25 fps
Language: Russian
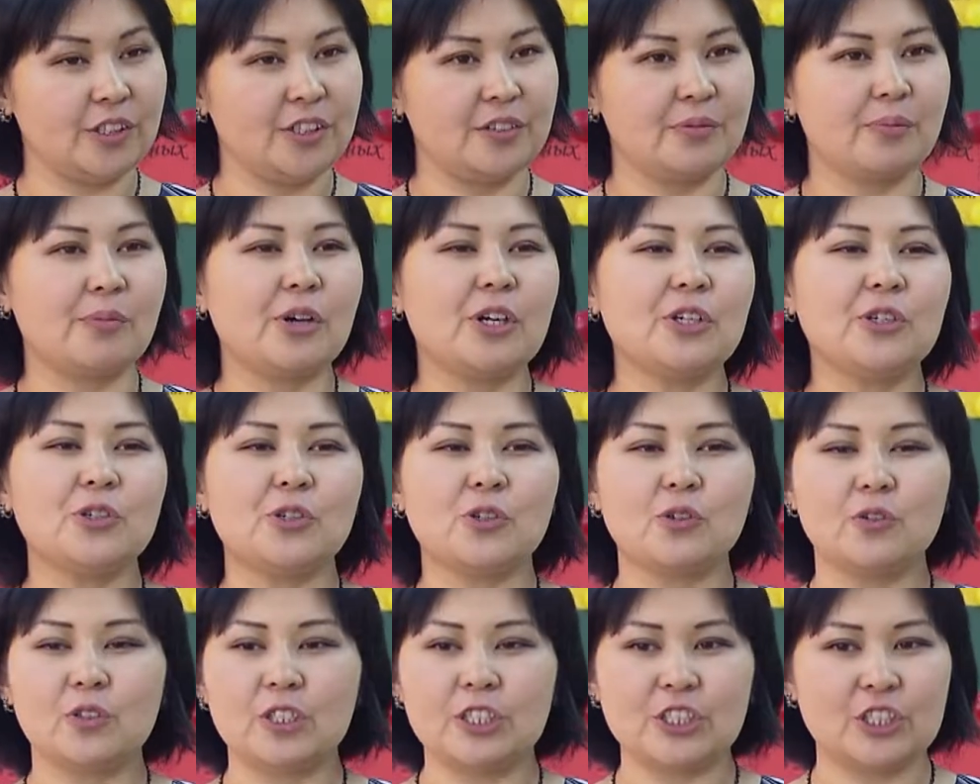Мое
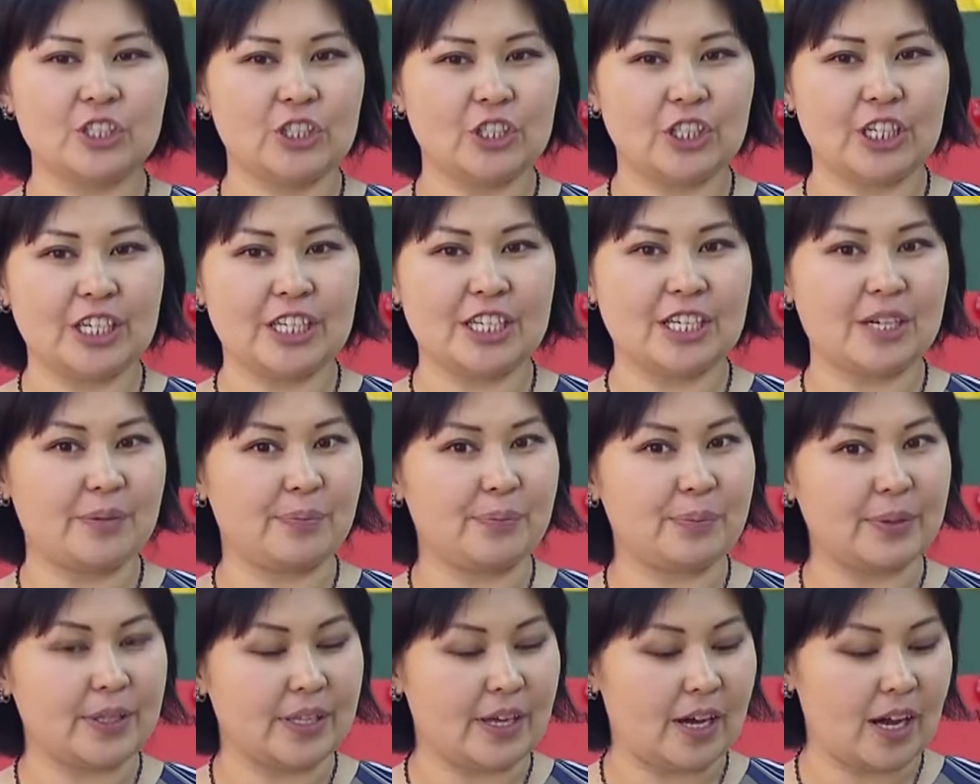увлечение –
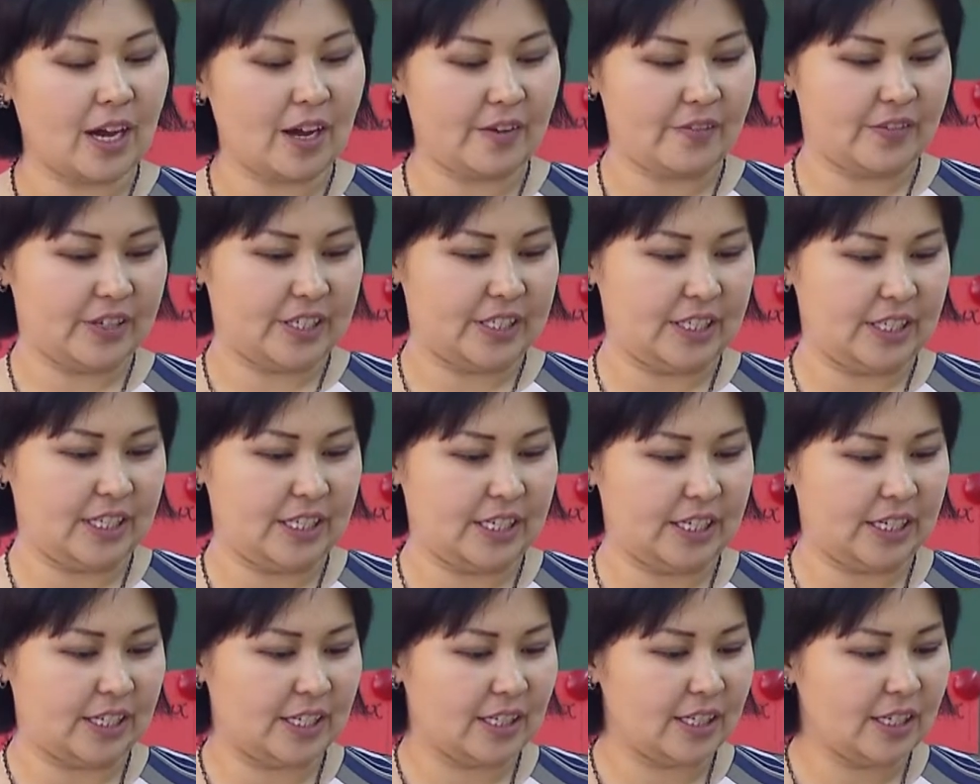
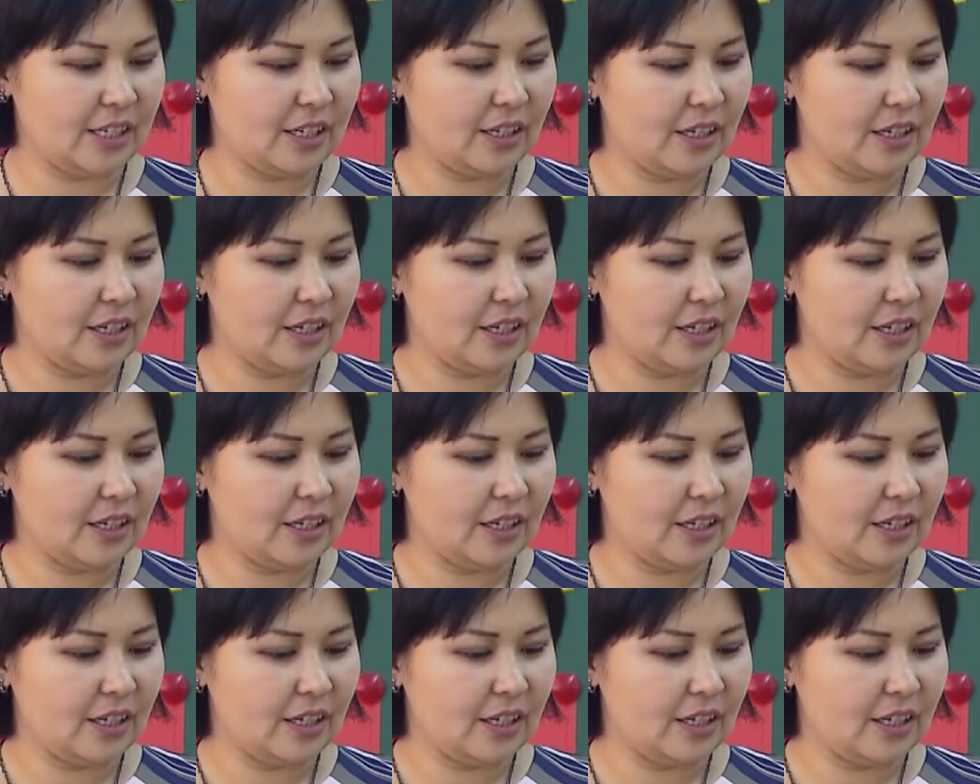плавание.